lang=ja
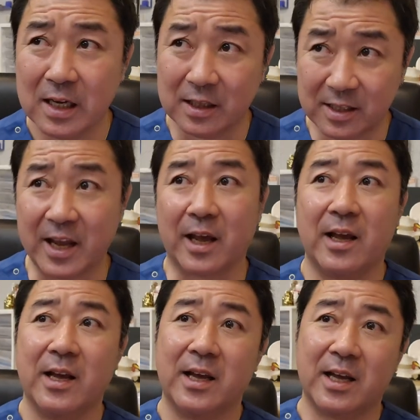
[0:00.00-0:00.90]
で、
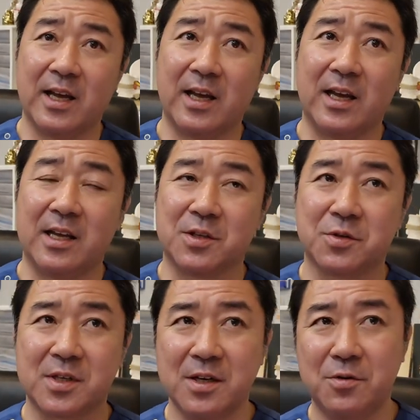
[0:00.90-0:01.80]
えー、女
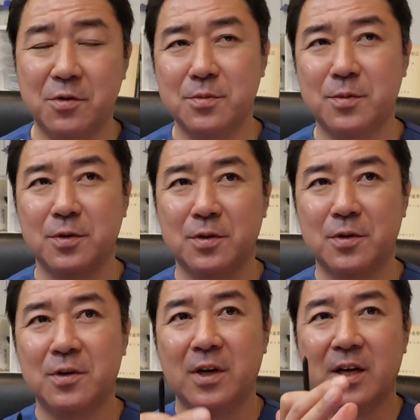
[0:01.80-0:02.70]
性ホルモン
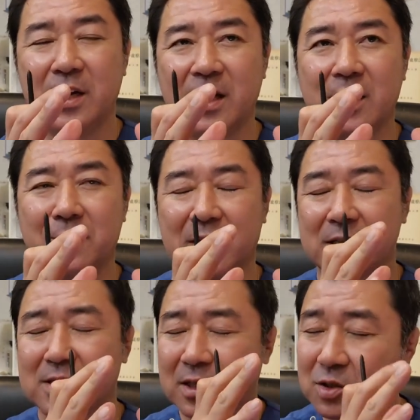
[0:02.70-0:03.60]
の、えー、
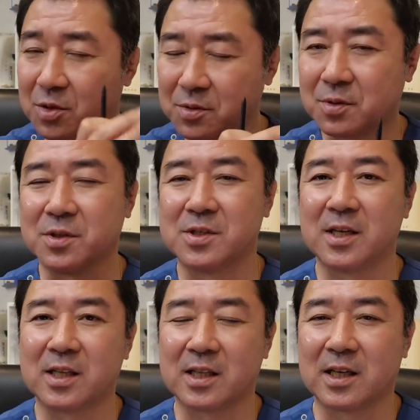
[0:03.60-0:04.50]
バランスがちょっと
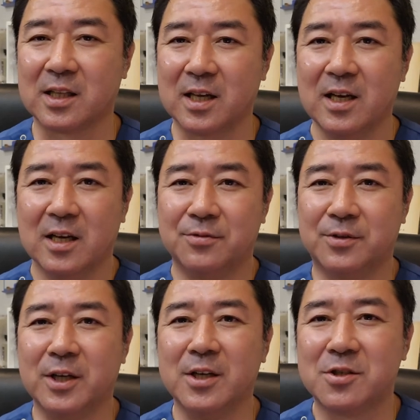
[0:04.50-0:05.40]
崩れただけで、
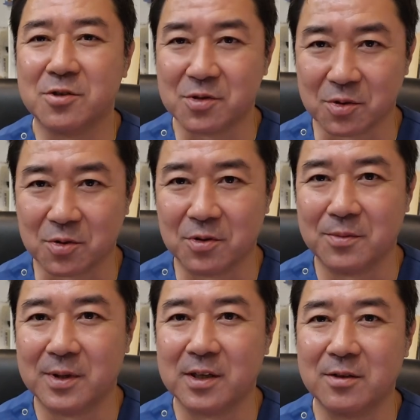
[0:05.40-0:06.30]
不定臭素と
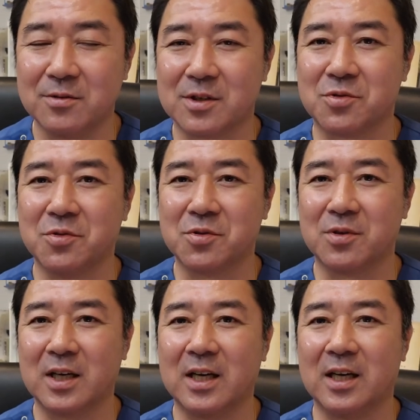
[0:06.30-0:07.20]
呼ばれるような症状
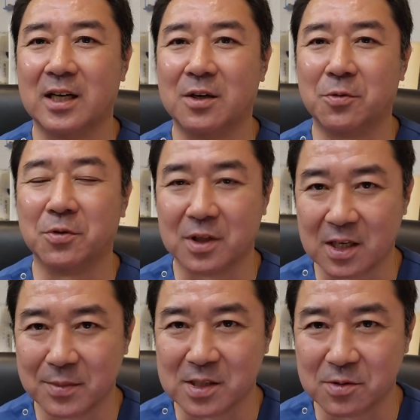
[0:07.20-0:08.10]
が起こって
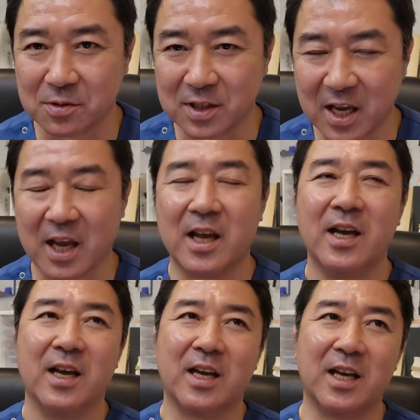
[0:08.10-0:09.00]
きますので、
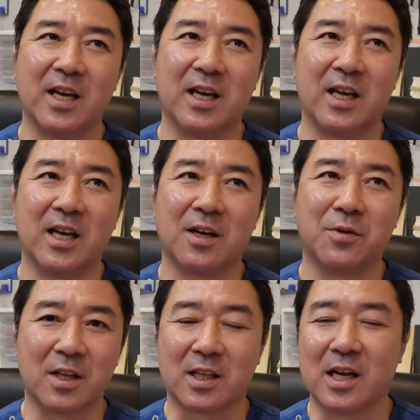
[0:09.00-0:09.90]
えー、こ
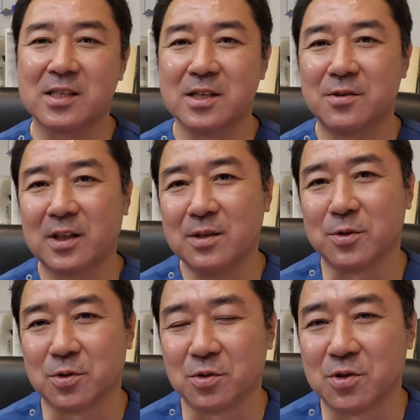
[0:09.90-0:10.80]
れね、男性の方も
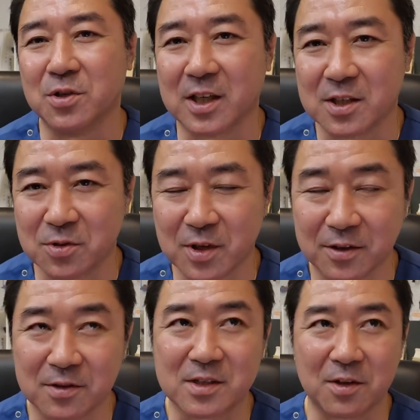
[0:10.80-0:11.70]
ちょっと注意が必要にな
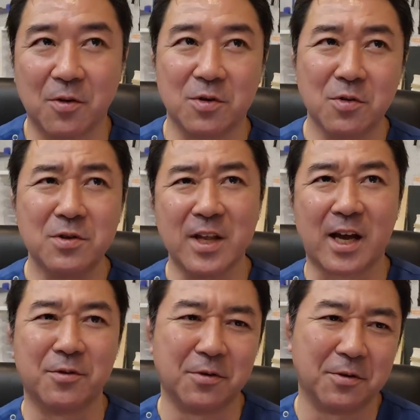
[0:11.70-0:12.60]
るんですけど、よくね、
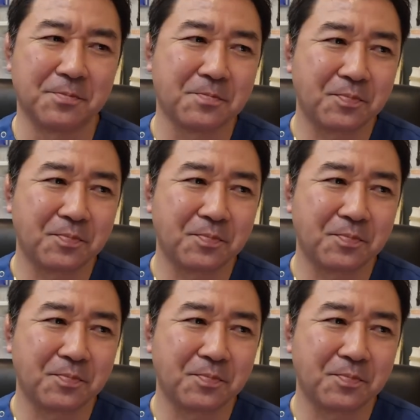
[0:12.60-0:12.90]
あの、